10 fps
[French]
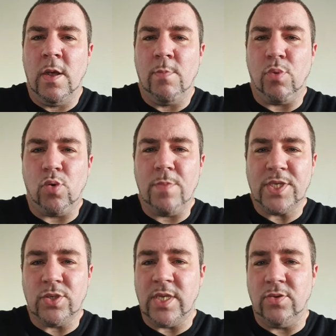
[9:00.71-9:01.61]
Pourquoi Parce
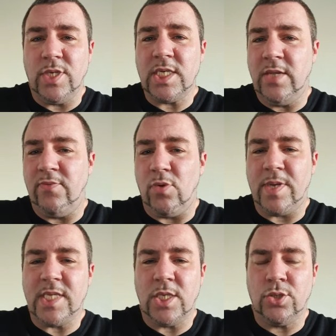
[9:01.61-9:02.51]
que ça veut dire qu'il ne veut pas
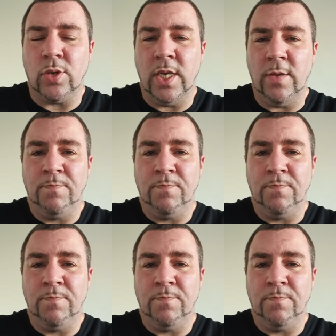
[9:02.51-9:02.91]
s'assurer,